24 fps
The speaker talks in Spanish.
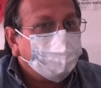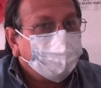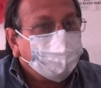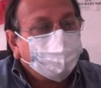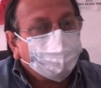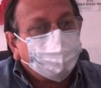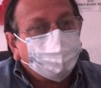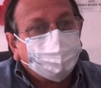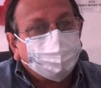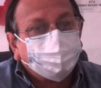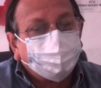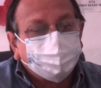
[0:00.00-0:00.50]

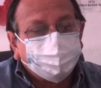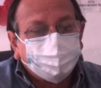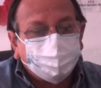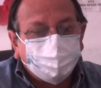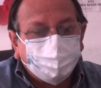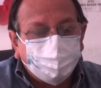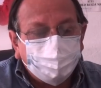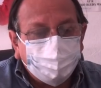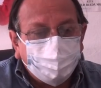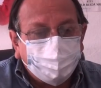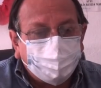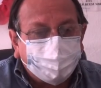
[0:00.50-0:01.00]
Bueno, nosotros
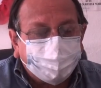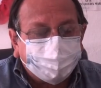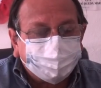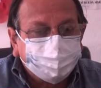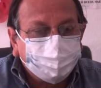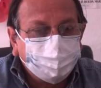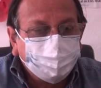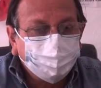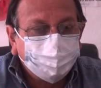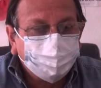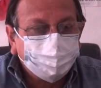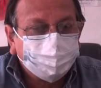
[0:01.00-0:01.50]
como
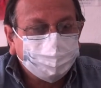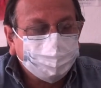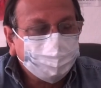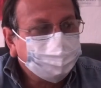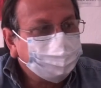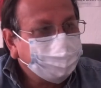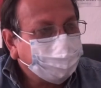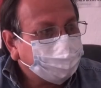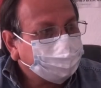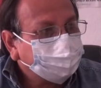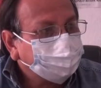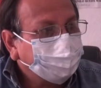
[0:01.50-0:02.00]
partidos
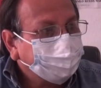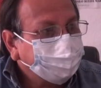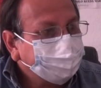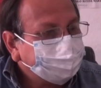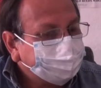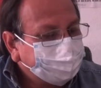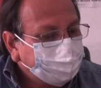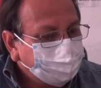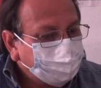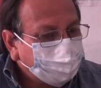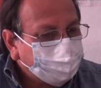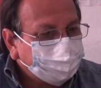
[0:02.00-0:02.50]
inmersos en
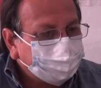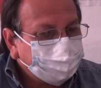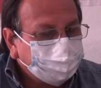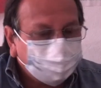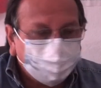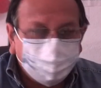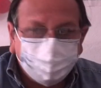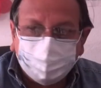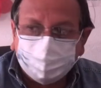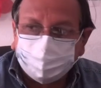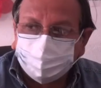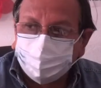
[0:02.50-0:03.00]
este
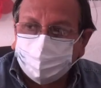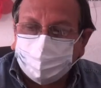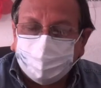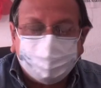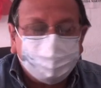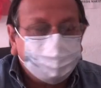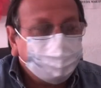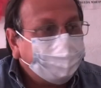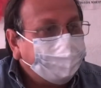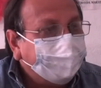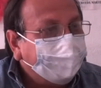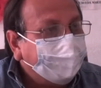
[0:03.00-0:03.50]
proceso
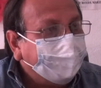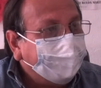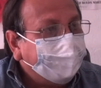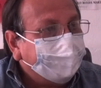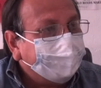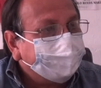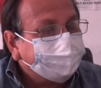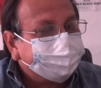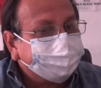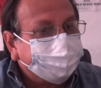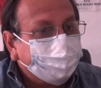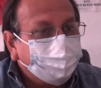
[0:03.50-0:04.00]
electoral
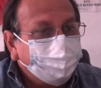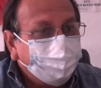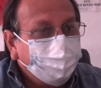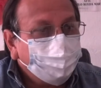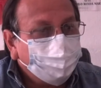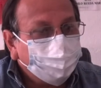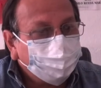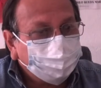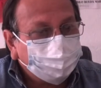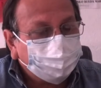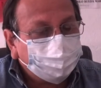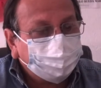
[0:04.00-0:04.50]

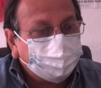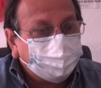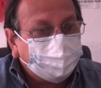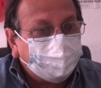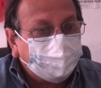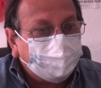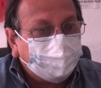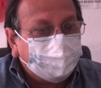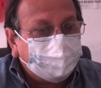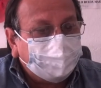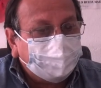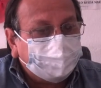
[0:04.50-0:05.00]
sabemos
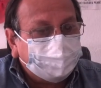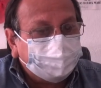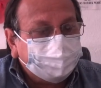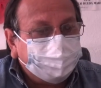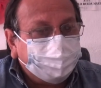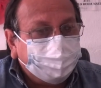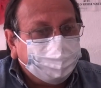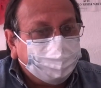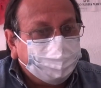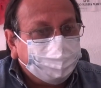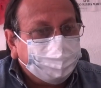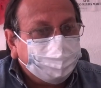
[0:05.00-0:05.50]

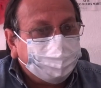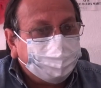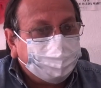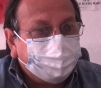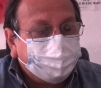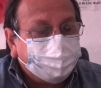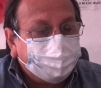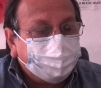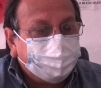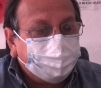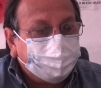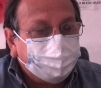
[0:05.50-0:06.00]

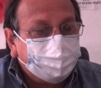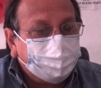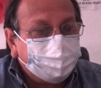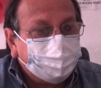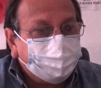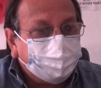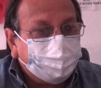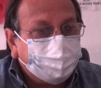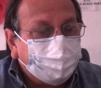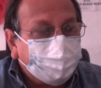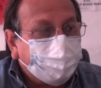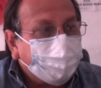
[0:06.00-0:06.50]
de
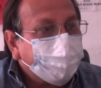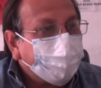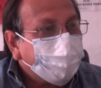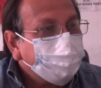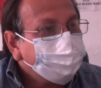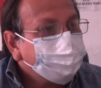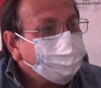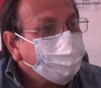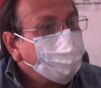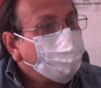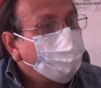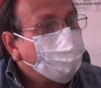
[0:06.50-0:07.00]
la
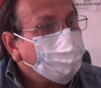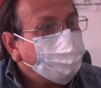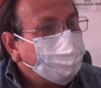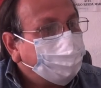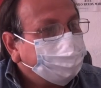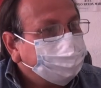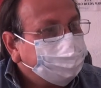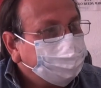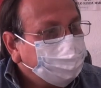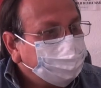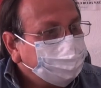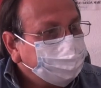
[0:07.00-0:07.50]
gran
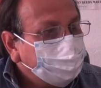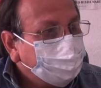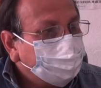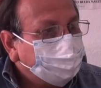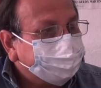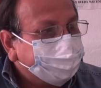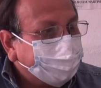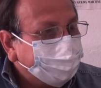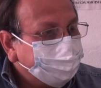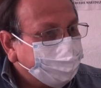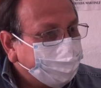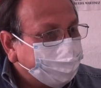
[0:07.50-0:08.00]
preocupación de
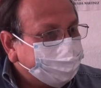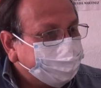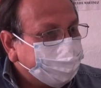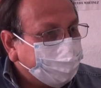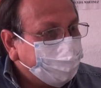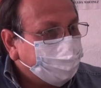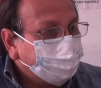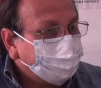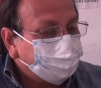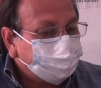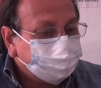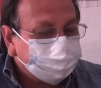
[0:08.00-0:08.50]
los
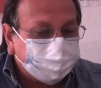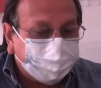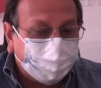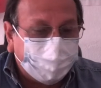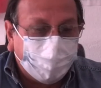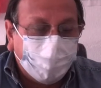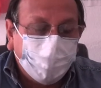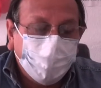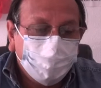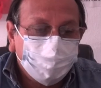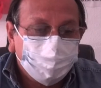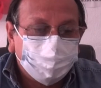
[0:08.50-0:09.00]
adversarios.
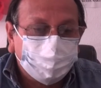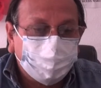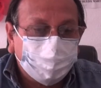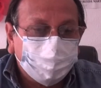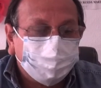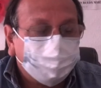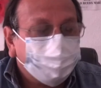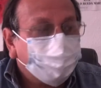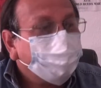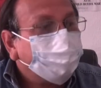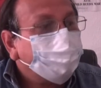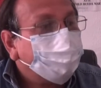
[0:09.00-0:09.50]
A ellos
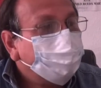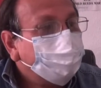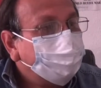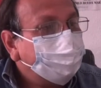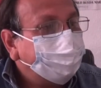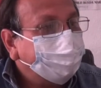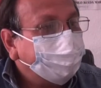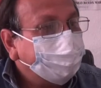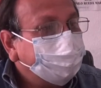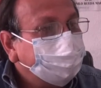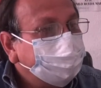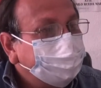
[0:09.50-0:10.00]
les
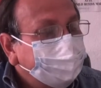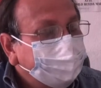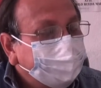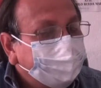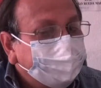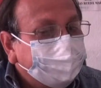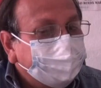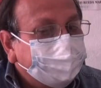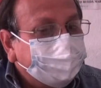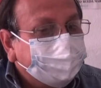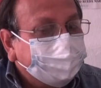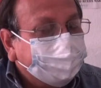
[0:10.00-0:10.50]
preocupa
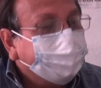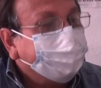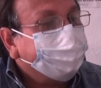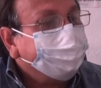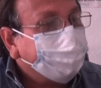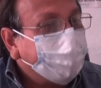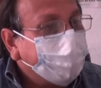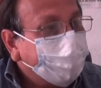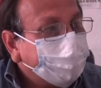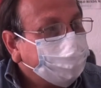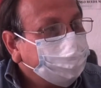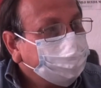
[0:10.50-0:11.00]

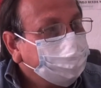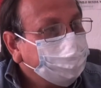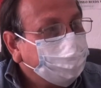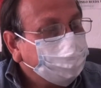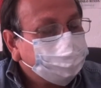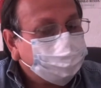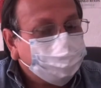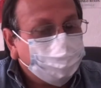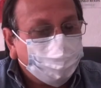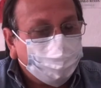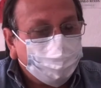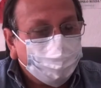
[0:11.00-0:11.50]
ganar,
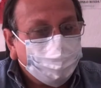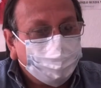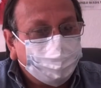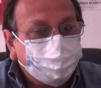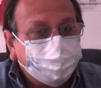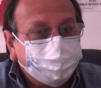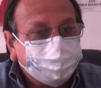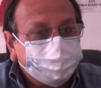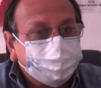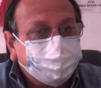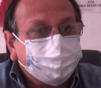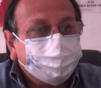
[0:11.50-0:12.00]
les
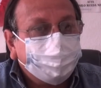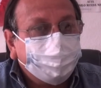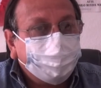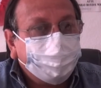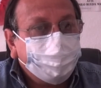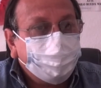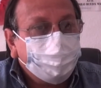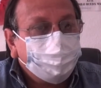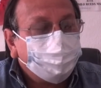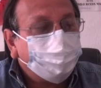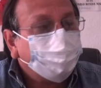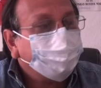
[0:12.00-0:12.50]
preocupa tener
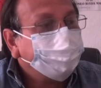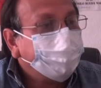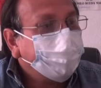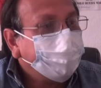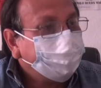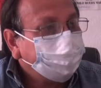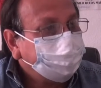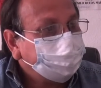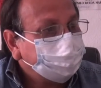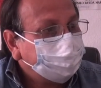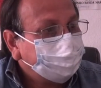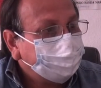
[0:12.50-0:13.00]
el
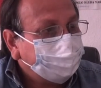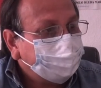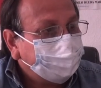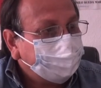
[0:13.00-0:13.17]
poder